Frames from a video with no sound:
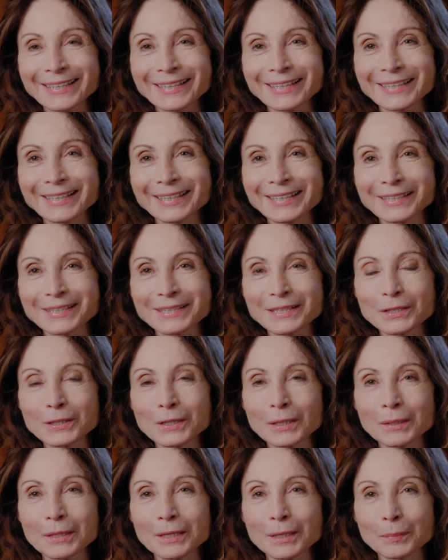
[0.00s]
et qui était
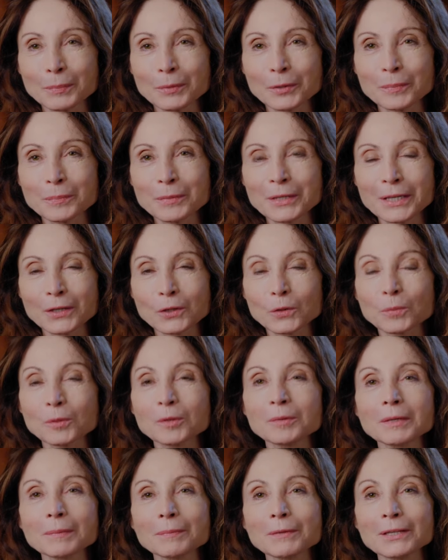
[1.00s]
la, première, le
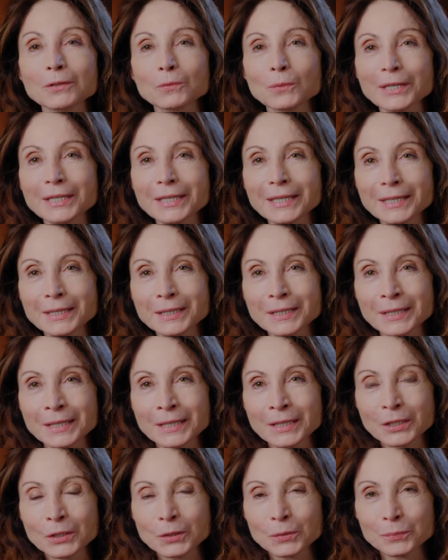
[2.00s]
premier plaidoyer
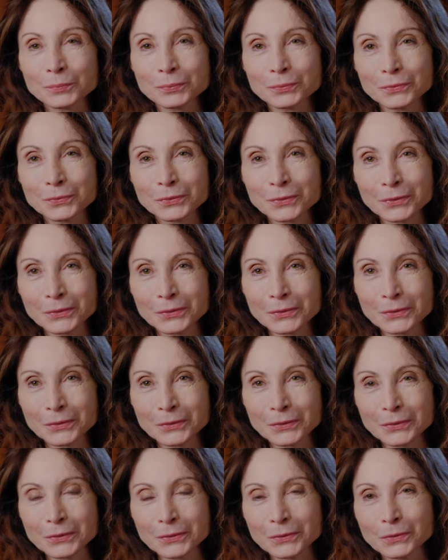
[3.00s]
pour
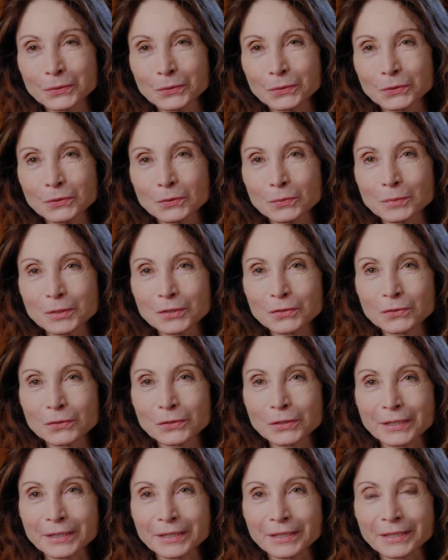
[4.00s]
euh, l'autonomie
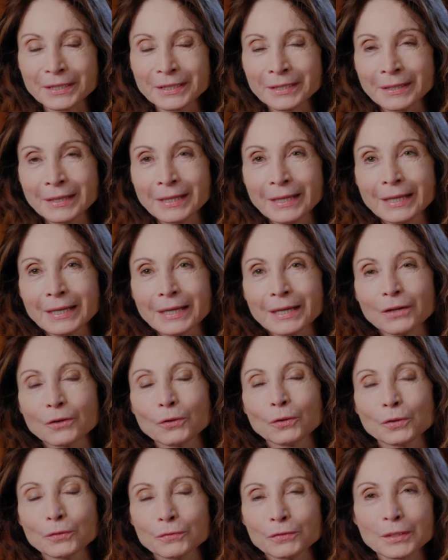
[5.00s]
scolaire.
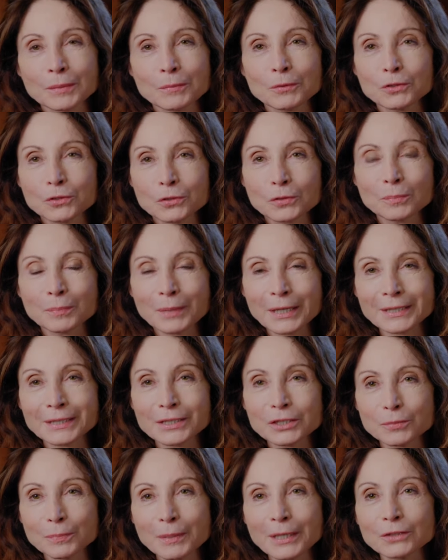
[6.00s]
Alors évidemment, je ne
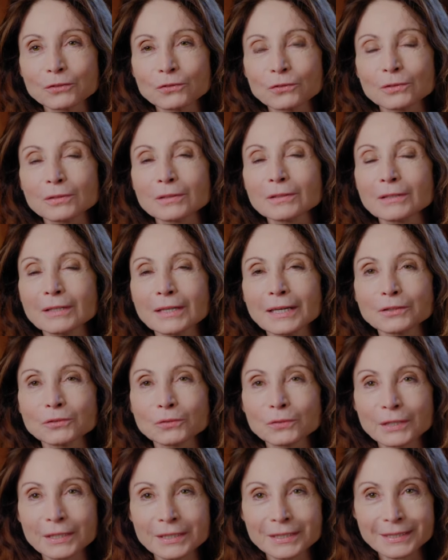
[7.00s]
partage pas la
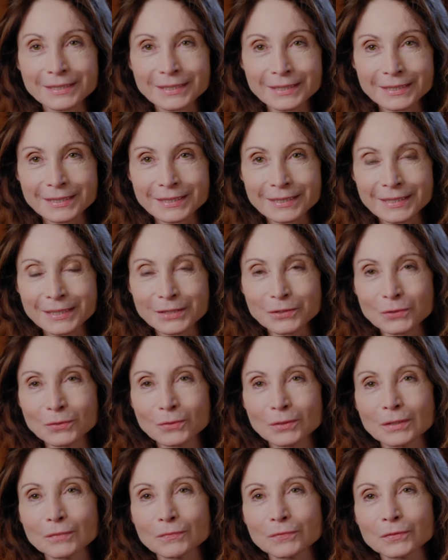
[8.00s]
totalité des thèses
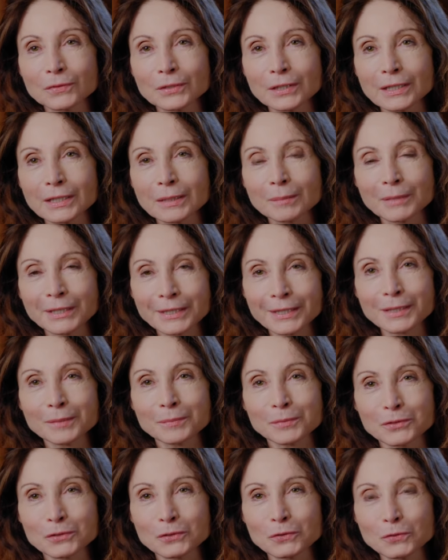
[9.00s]
que défendait Madelin
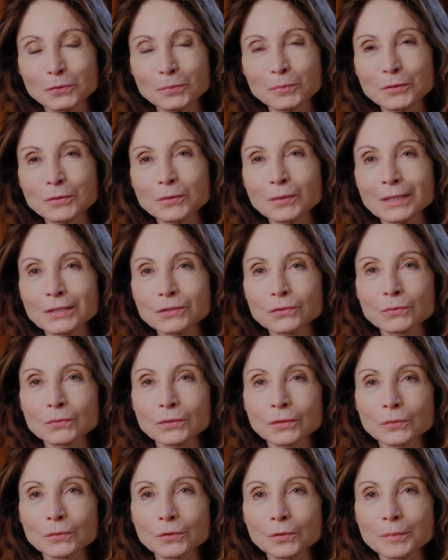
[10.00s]
mais c'est une bonne occasion
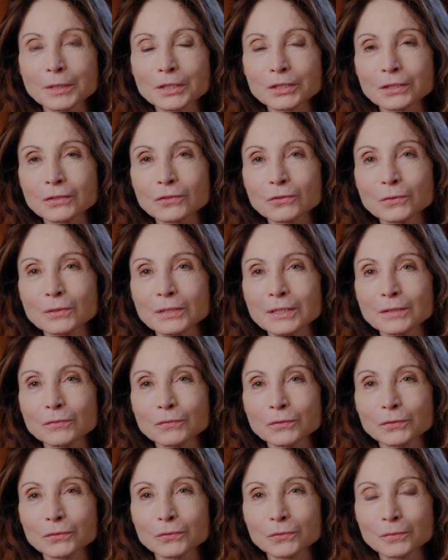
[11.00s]
de rendre hommage à ce
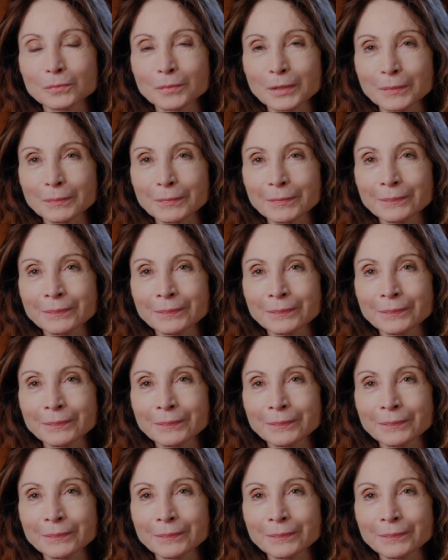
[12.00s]
livre tout de même.